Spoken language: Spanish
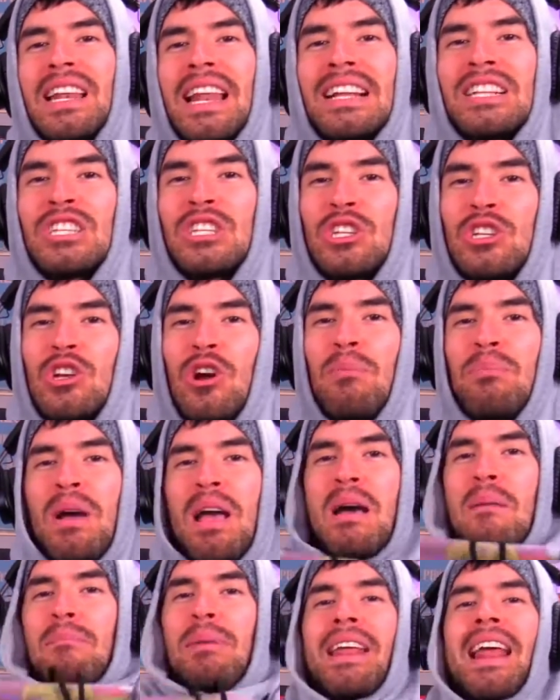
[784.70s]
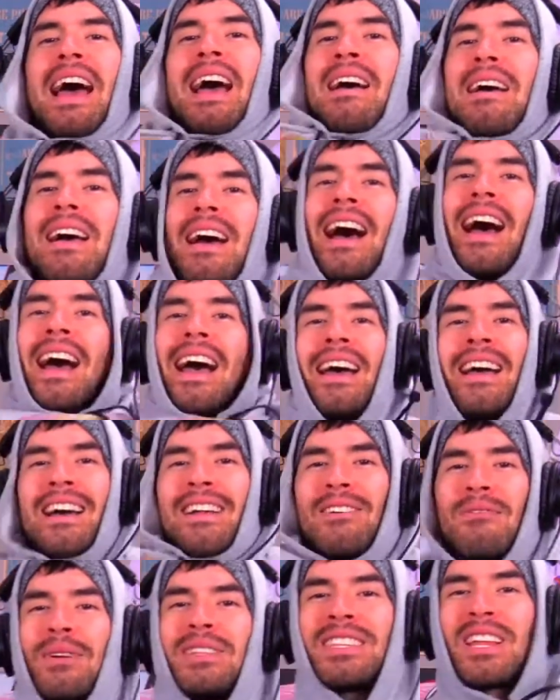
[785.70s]
slash shop para ah,
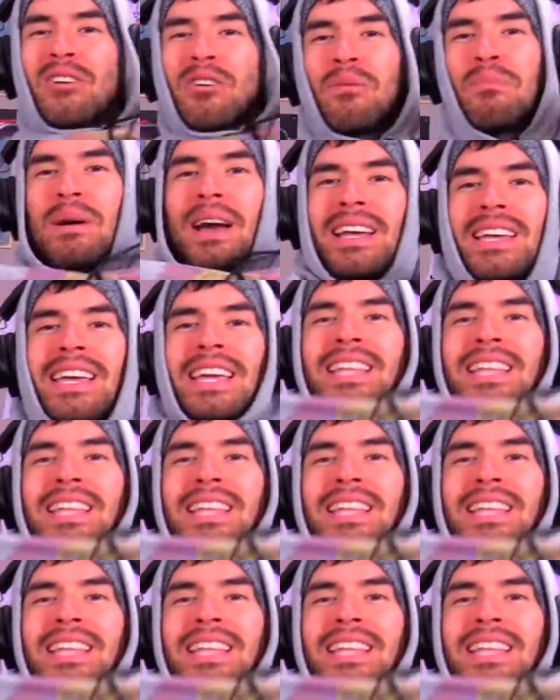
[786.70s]
nuestra ropa.